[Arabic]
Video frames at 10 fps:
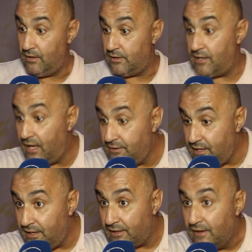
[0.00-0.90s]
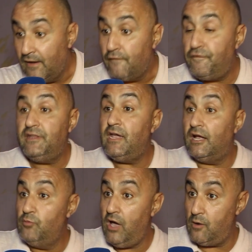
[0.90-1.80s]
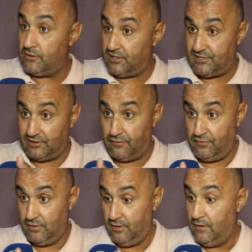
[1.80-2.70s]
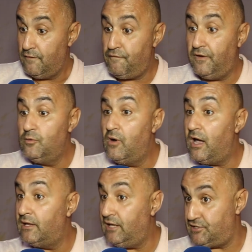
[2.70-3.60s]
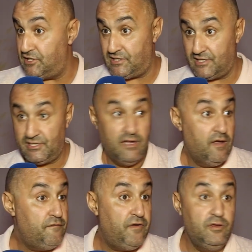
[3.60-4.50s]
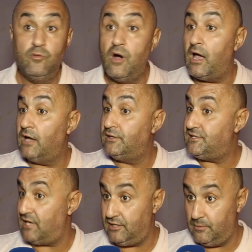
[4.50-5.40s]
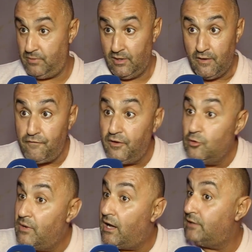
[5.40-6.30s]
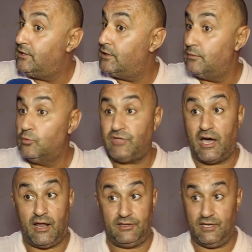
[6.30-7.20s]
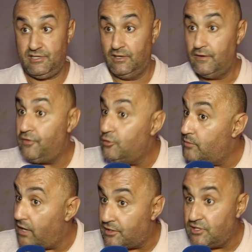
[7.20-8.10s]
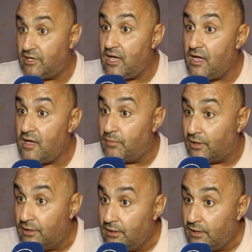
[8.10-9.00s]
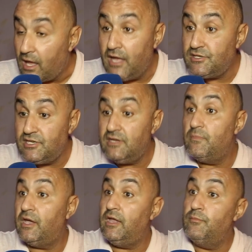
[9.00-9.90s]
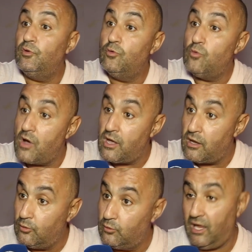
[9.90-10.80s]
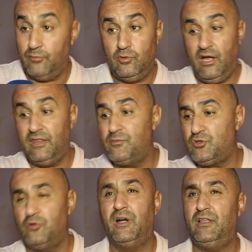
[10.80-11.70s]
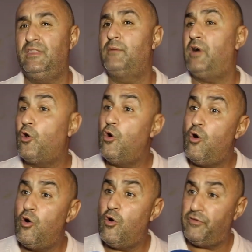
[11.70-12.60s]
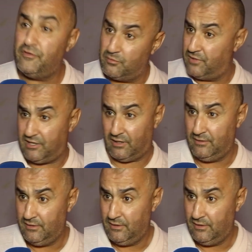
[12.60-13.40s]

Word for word: يعني فين هي هاد محاوله اختطاف فين هو هاد الاحتجاج فين هو هاد التعذيب فين هما هاد المطاردات فين هما هادشي كامل هادشي ما كاين منه والو والحمد لله حنا مشاو حنا معروفين في المدينه